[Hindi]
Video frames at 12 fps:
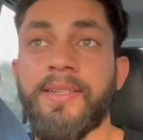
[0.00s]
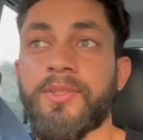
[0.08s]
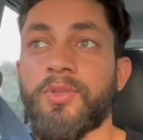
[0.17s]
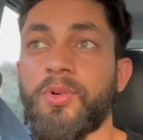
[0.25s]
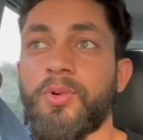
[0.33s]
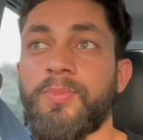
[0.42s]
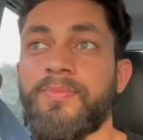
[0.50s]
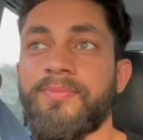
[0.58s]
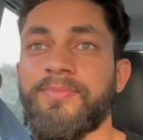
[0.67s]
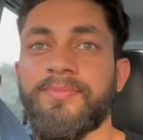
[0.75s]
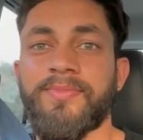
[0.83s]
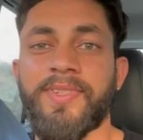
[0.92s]
सो so,
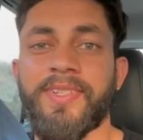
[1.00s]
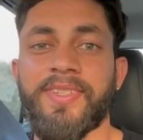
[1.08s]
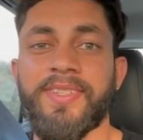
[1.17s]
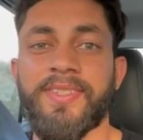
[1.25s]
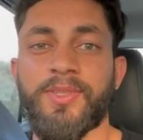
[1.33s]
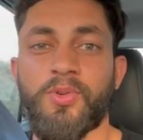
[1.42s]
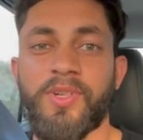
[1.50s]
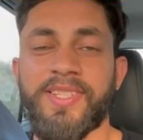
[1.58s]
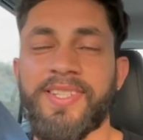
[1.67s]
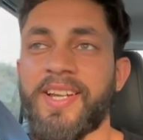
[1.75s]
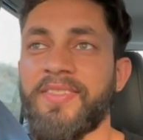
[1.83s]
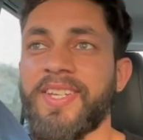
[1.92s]
स्कोटा
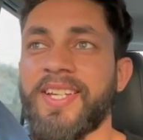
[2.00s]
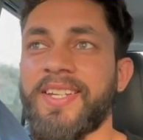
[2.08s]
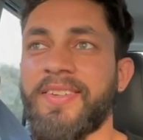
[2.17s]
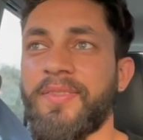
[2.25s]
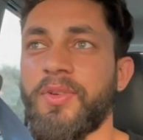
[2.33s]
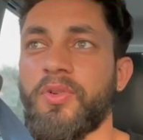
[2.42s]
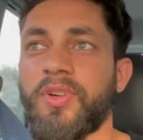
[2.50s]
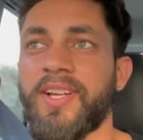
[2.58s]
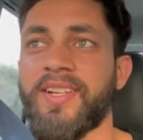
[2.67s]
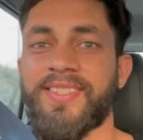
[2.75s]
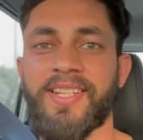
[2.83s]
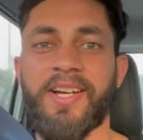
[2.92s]
स्लाविया का रिव्यू हो
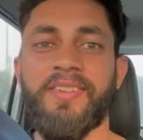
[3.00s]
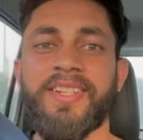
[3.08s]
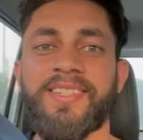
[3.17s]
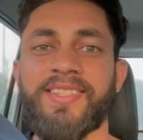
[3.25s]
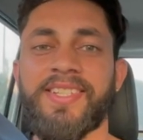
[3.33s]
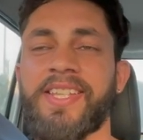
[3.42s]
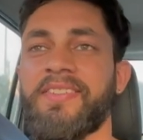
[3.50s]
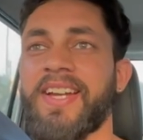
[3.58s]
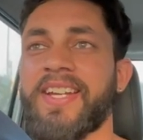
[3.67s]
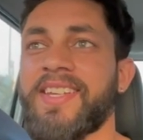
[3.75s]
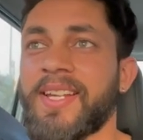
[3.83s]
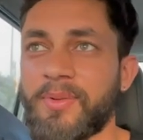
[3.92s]
गया स्लाविया से सीधे
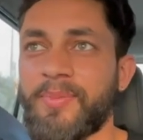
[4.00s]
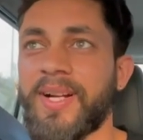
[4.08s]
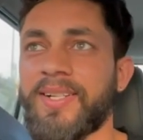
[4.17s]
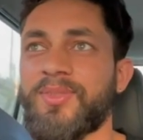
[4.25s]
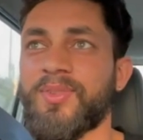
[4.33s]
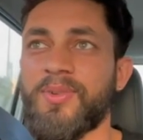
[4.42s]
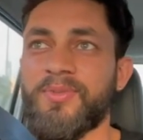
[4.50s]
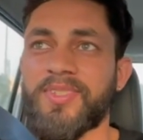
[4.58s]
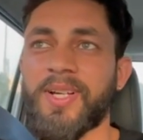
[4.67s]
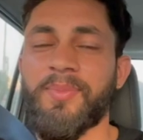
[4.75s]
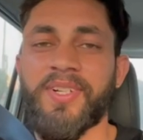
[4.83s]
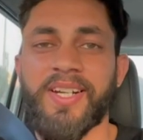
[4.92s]
वैगनार में बैठ चुका हूँ
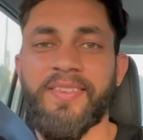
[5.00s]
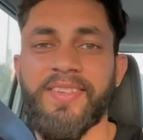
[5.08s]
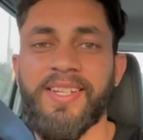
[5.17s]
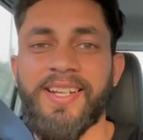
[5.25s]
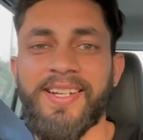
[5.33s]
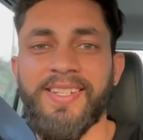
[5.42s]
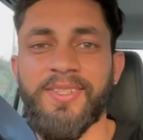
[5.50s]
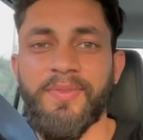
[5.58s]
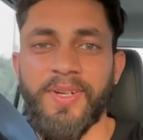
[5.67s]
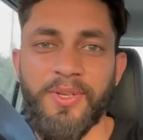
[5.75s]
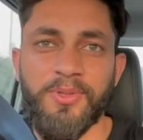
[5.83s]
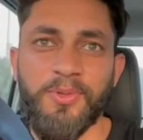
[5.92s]
सामने ट्रैफिक लाइट है तो
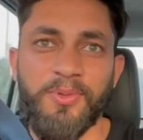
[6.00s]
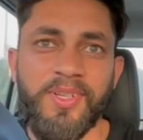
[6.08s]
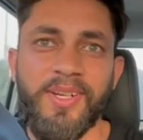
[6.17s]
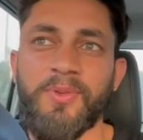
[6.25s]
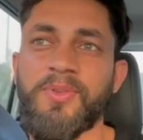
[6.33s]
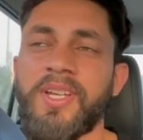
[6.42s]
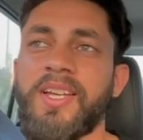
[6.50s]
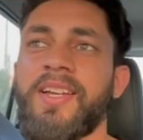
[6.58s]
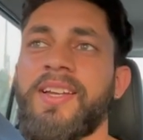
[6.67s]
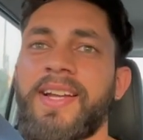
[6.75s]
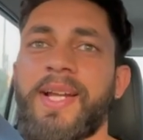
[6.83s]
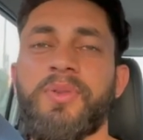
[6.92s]
वीडियो शूट कर रहा
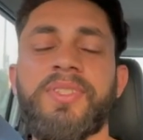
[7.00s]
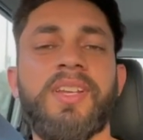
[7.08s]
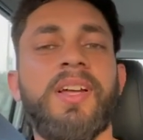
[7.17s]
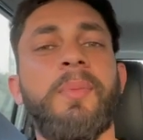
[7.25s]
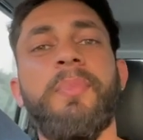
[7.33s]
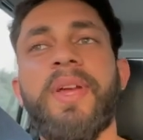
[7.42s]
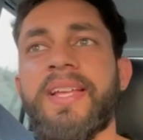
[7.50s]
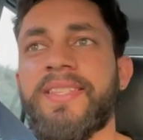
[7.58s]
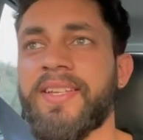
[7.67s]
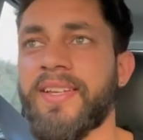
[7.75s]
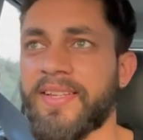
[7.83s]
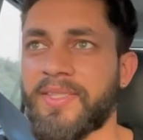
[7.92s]
हूँ इट वॉज
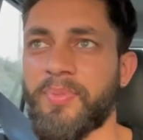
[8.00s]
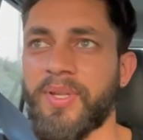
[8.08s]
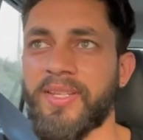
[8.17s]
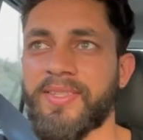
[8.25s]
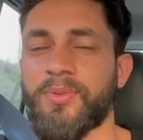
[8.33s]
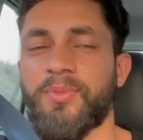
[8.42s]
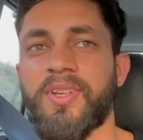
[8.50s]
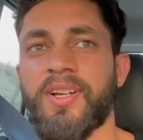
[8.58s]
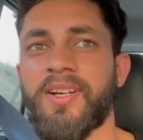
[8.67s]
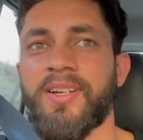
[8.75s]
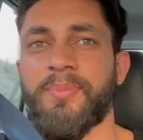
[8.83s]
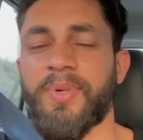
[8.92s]
अमेजिंग एक्सपीरियंस उनका
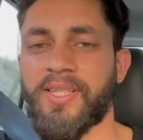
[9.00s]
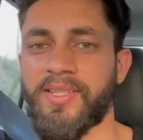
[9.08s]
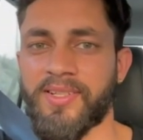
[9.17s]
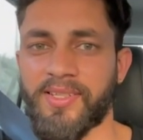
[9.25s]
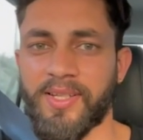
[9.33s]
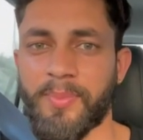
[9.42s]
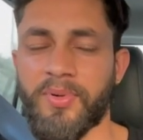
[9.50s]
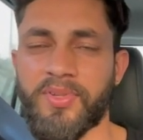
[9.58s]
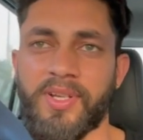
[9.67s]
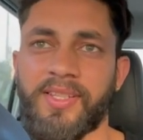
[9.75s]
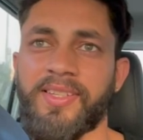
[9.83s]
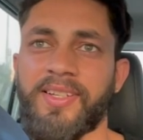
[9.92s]
भतीजा था
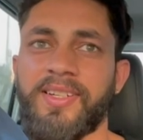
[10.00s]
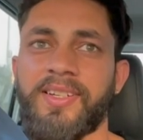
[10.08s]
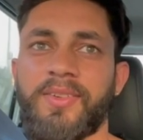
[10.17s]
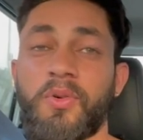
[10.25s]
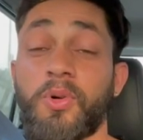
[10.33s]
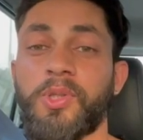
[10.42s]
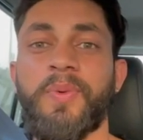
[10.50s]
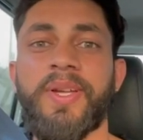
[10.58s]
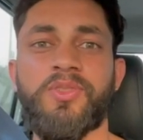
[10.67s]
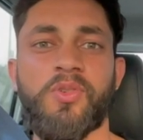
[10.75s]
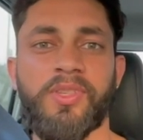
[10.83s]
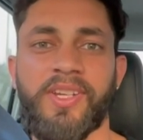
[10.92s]
प्रशांत का औद्विक
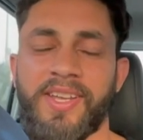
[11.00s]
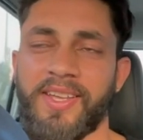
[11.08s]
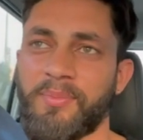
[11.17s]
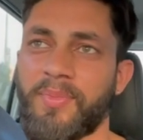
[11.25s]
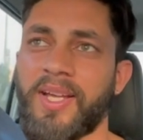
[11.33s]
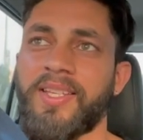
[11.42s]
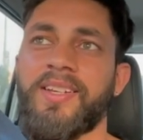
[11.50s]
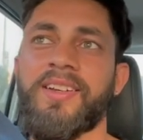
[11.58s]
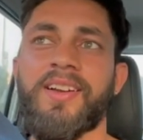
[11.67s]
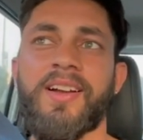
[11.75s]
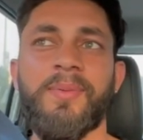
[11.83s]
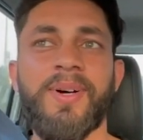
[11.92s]
चौधरी भाई क्या
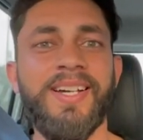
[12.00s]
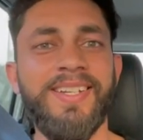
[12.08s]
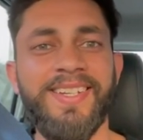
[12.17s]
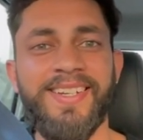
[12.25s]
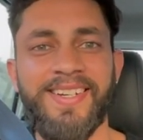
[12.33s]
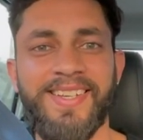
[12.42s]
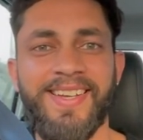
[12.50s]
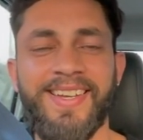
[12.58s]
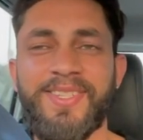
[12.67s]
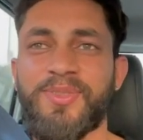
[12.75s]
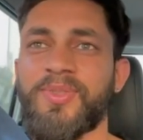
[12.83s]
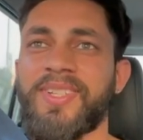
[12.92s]
कमाल का लड़का यार
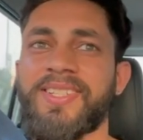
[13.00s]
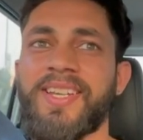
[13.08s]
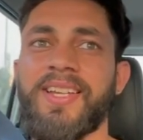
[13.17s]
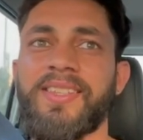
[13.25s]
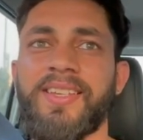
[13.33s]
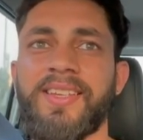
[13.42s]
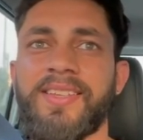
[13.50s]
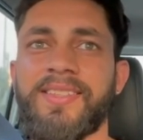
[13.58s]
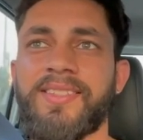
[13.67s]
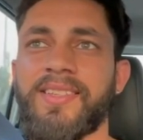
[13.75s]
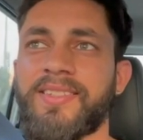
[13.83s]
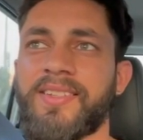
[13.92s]
छोटा सा आई थिंक ही इज
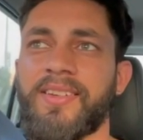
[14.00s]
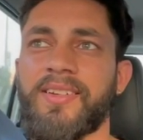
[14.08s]
जस्ट